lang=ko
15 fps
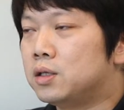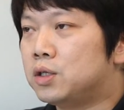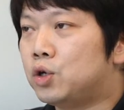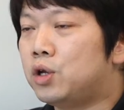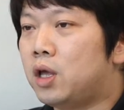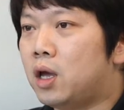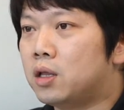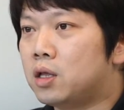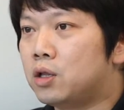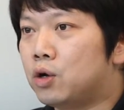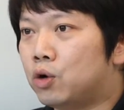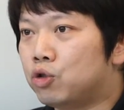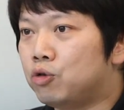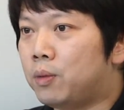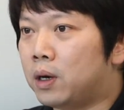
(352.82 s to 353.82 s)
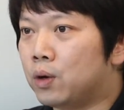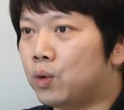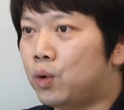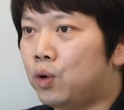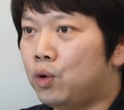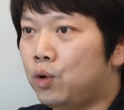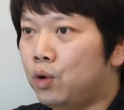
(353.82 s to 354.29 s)
처리해야 되는 것도
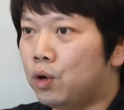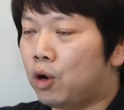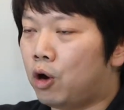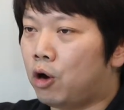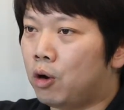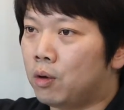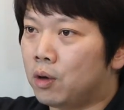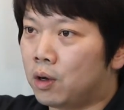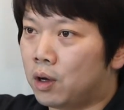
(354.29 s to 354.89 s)
많고 몰아서